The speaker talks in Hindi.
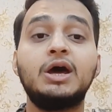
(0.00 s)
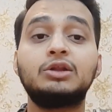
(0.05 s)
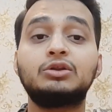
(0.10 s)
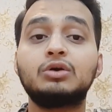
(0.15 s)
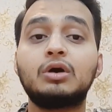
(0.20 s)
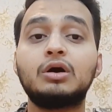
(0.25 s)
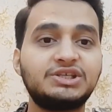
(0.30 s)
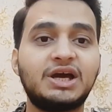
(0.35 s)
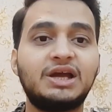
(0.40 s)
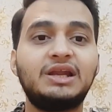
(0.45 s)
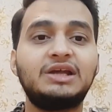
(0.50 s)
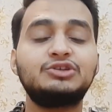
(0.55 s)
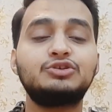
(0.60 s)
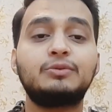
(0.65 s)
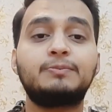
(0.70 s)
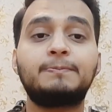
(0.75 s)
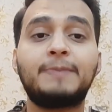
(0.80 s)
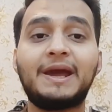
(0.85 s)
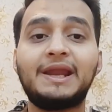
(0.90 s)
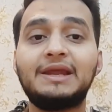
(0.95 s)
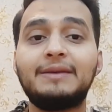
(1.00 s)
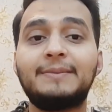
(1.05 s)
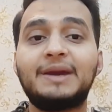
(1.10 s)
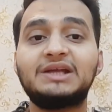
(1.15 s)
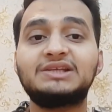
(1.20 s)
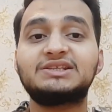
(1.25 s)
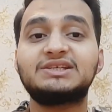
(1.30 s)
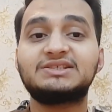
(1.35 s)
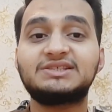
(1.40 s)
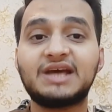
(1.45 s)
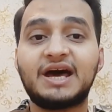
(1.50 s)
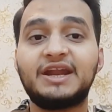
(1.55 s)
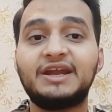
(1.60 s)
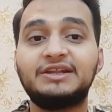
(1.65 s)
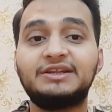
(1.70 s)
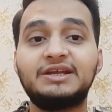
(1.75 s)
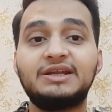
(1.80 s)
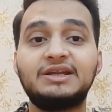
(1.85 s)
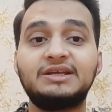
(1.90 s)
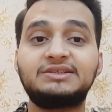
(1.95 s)
तो इन जो पहले मैच के सारे
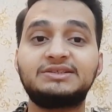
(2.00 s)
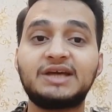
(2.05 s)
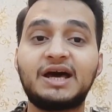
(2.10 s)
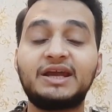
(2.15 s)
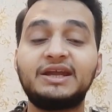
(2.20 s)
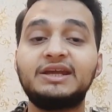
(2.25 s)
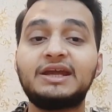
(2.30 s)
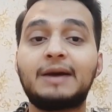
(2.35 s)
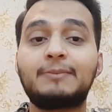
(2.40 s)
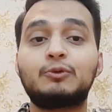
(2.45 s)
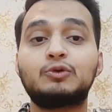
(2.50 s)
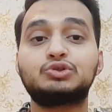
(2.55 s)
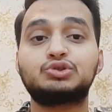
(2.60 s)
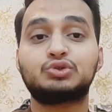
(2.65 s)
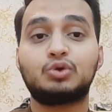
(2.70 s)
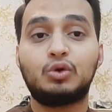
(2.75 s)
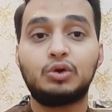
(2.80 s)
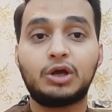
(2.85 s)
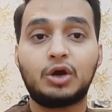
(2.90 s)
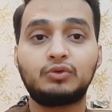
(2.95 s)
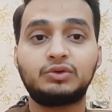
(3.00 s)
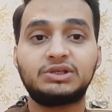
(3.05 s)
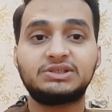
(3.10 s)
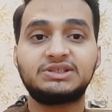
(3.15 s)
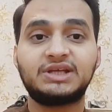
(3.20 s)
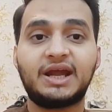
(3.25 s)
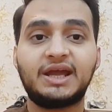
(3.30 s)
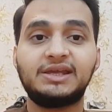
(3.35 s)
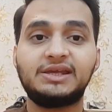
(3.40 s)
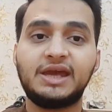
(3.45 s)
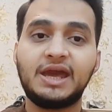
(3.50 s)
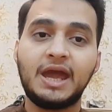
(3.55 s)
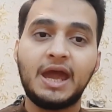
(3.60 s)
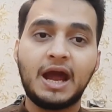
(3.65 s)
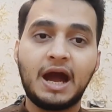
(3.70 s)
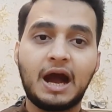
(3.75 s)
दिन है सारी आपको सोल्ड आउट नज़र आएंगे